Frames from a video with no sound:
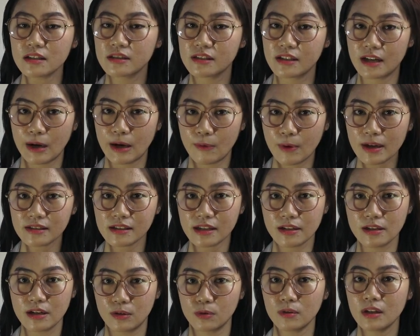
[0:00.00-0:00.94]
Jerawat
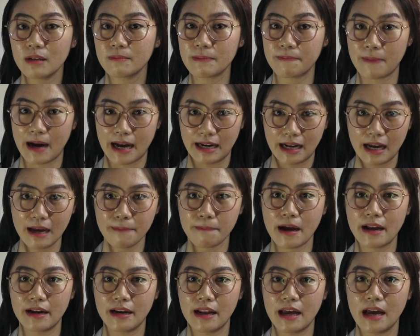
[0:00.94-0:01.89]
cenderung lebih parah
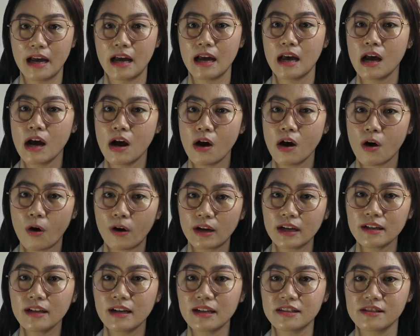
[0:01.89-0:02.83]
pada
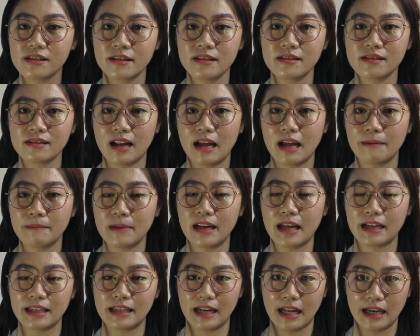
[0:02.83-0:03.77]
orang dengan jenis kelamin
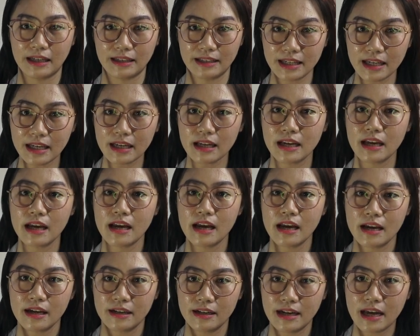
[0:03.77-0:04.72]
laki-laki
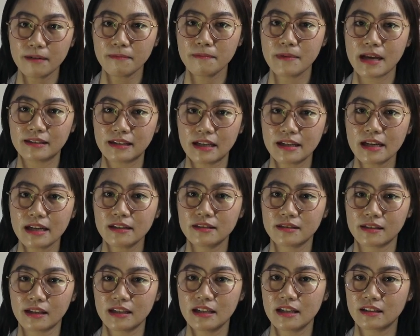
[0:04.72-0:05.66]
dan biasanya
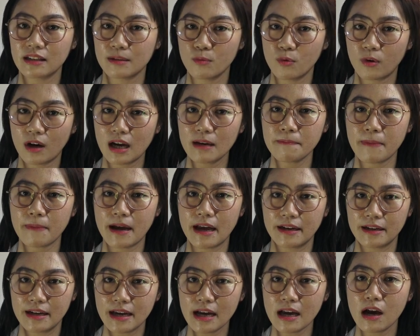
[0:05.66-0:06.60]
sering ditemukan
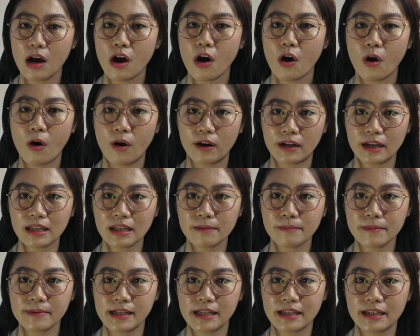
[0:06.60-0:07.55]
pada orang
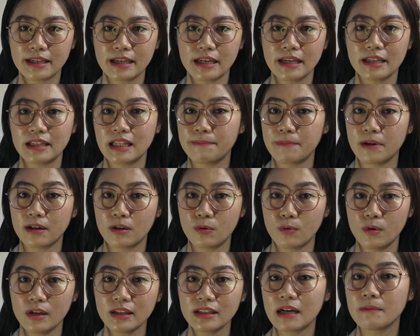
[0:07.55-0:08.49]
yang memiliki tipe
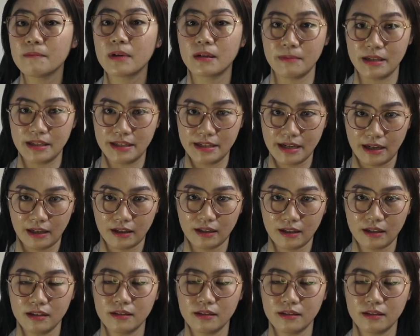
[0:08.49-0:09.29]
kulit yang berminyak.